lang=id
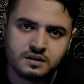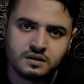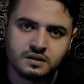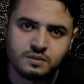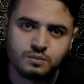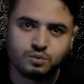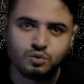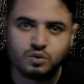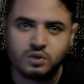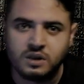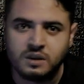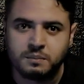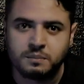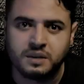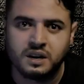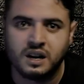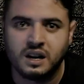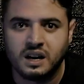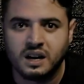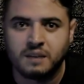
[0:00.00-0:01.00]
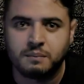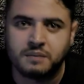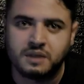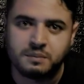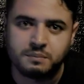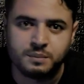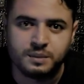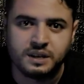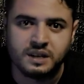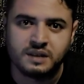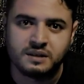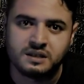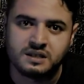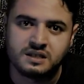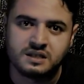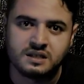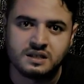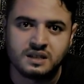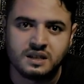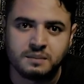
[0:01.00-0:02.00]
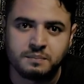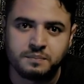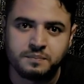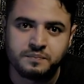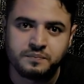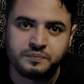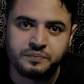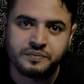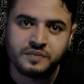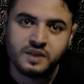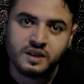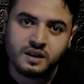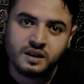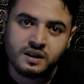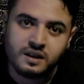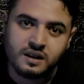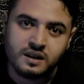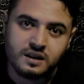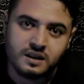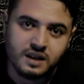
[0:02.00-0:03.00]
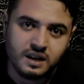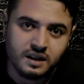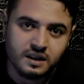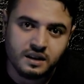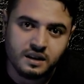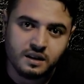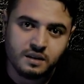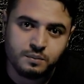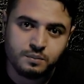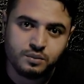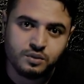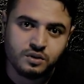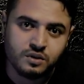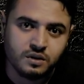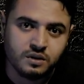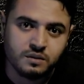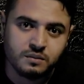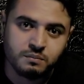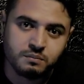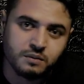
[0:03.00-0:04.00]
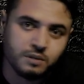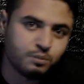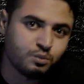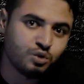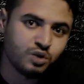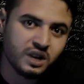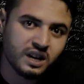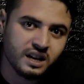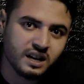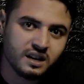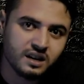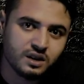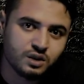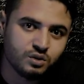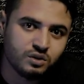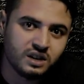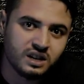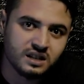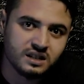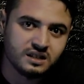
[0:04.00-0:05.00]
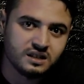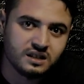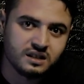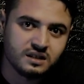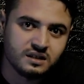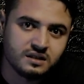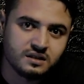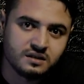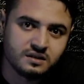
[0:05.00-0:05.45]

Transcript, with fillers: semua perlengkapan pelet siap, Dakir pun memulai ritualnya.